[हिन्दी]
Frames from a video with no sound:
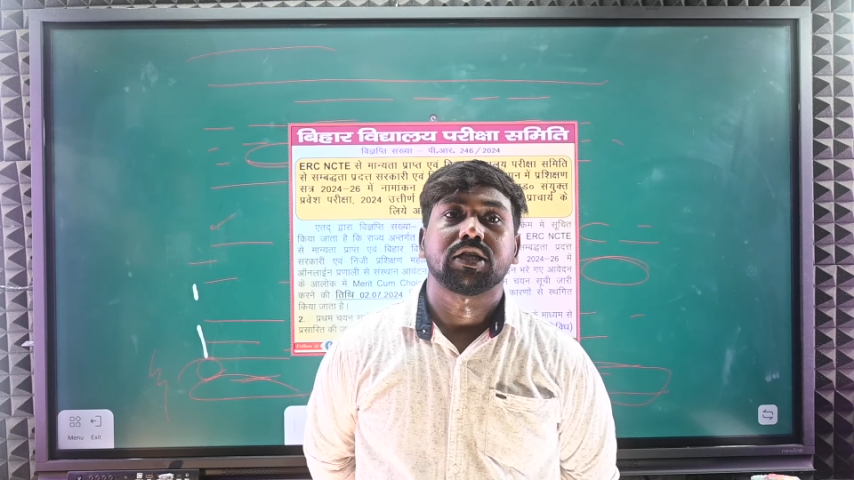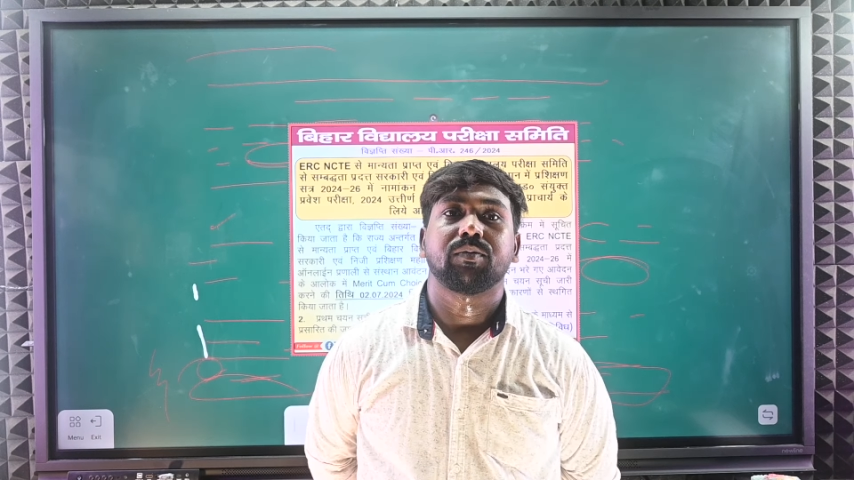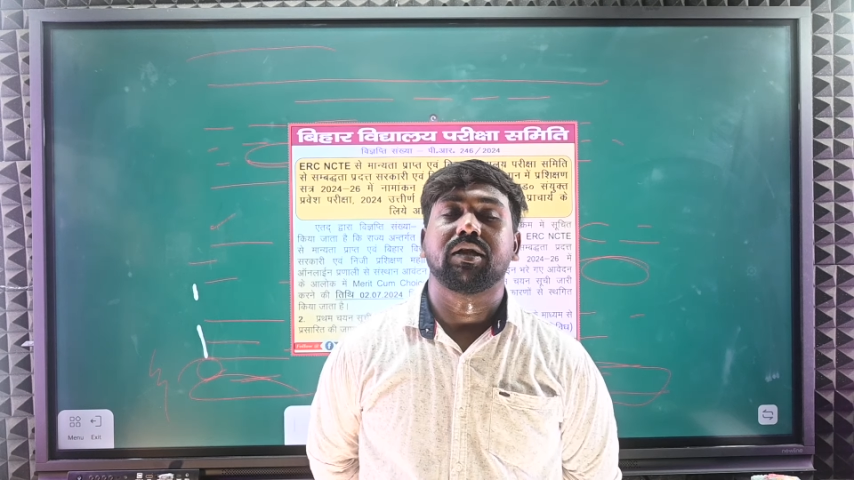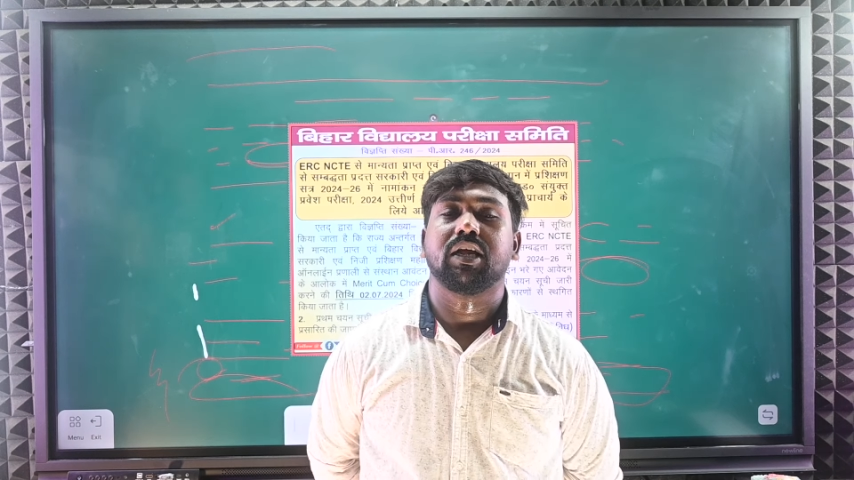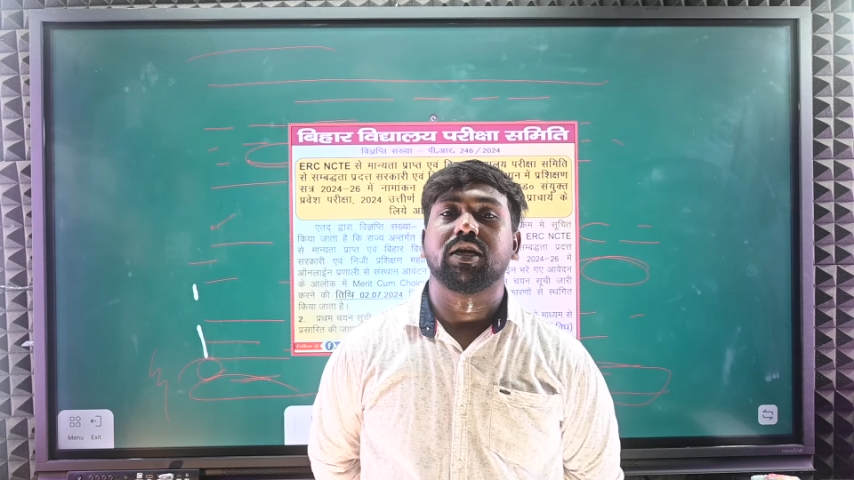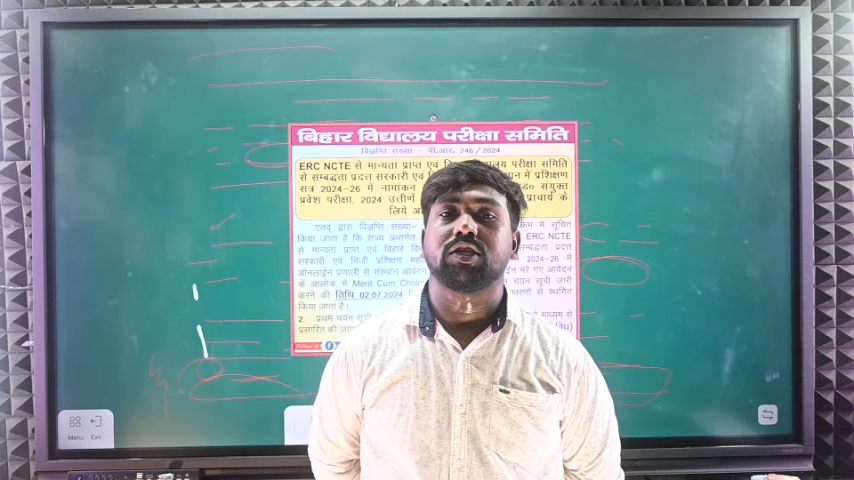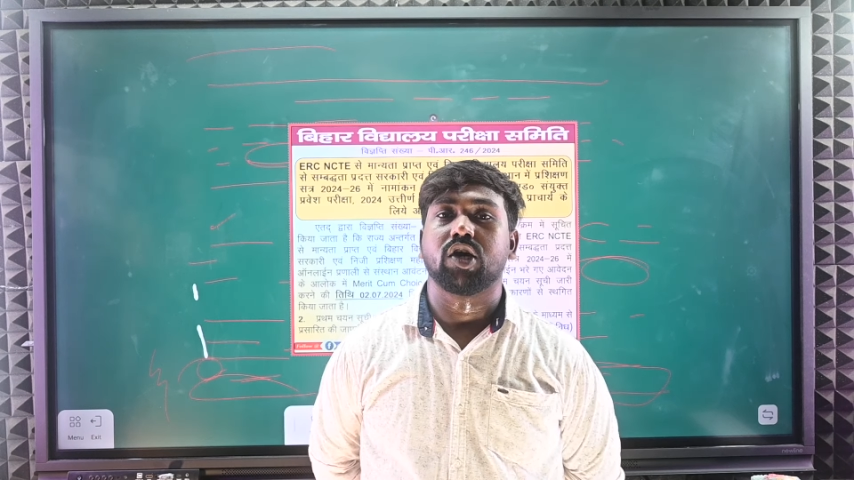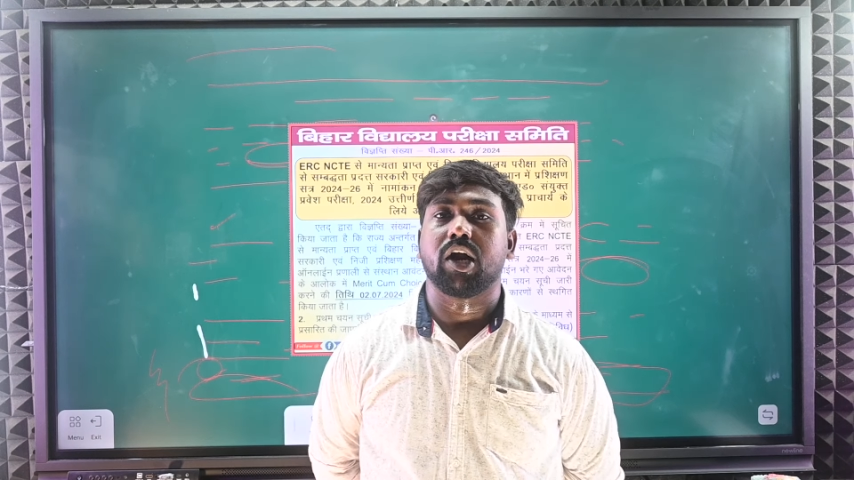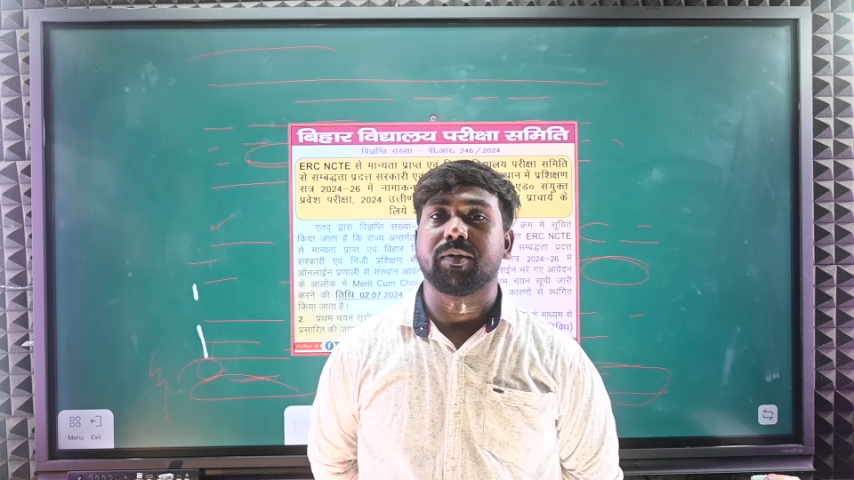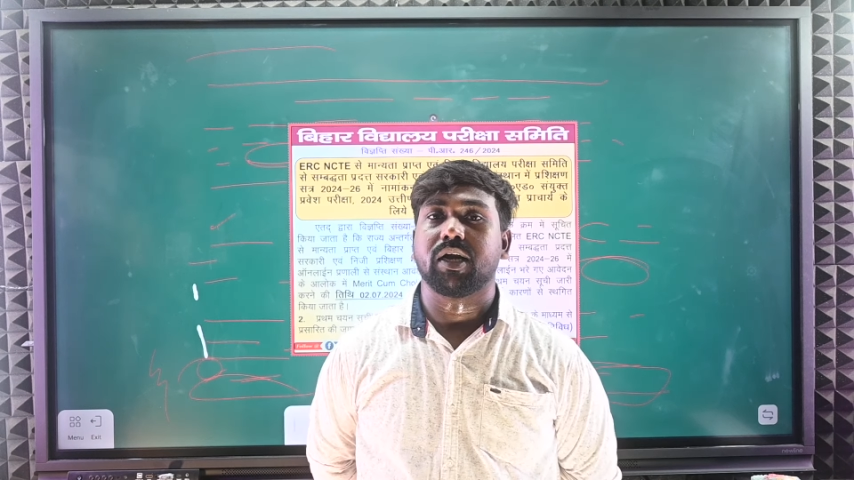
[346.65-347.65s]
तो मिलते हैं
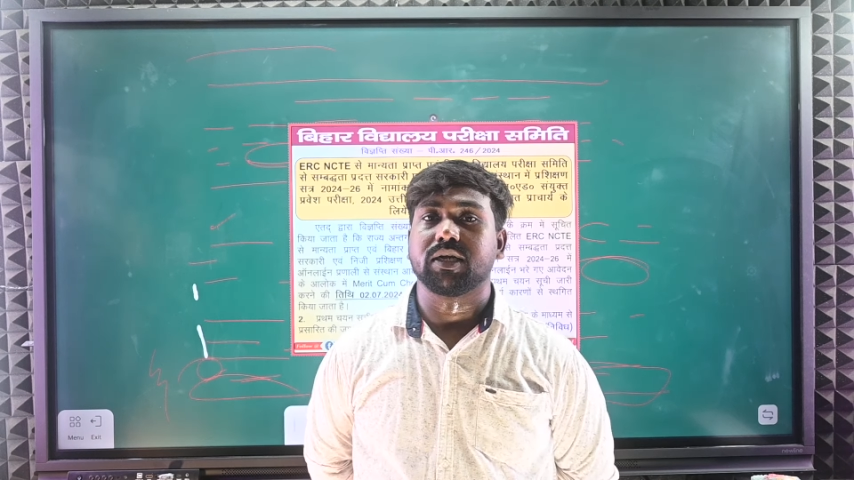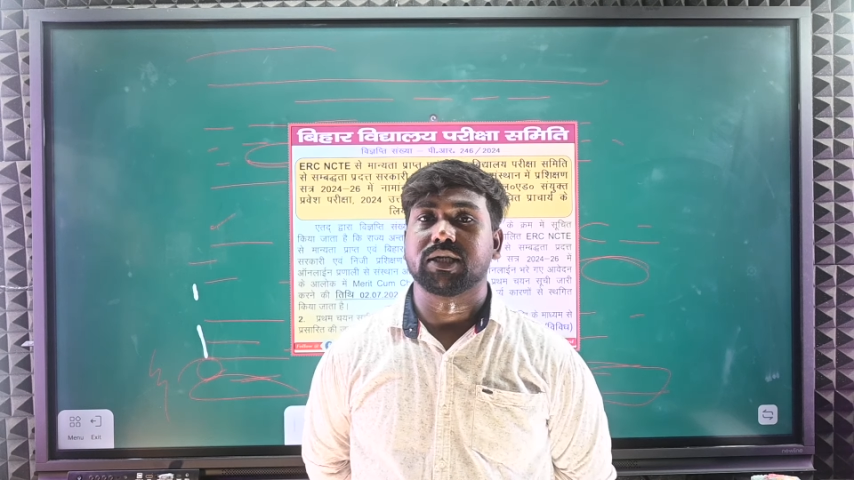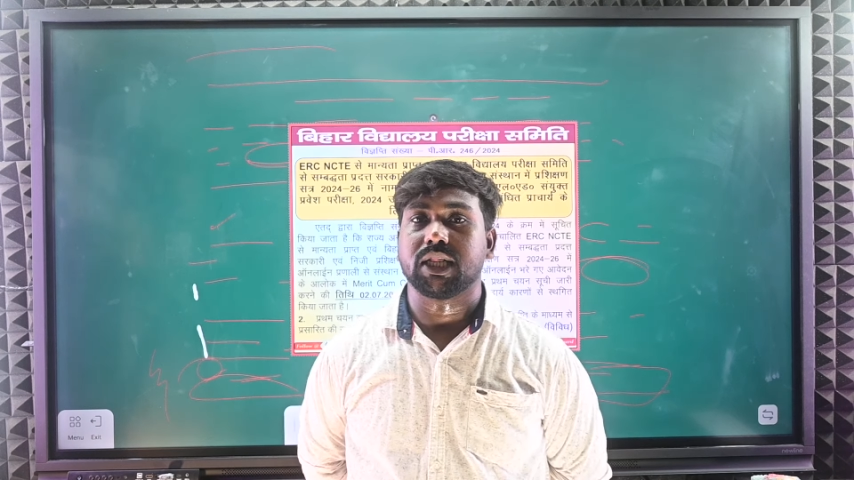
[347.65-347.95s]
किसी और अपडेट के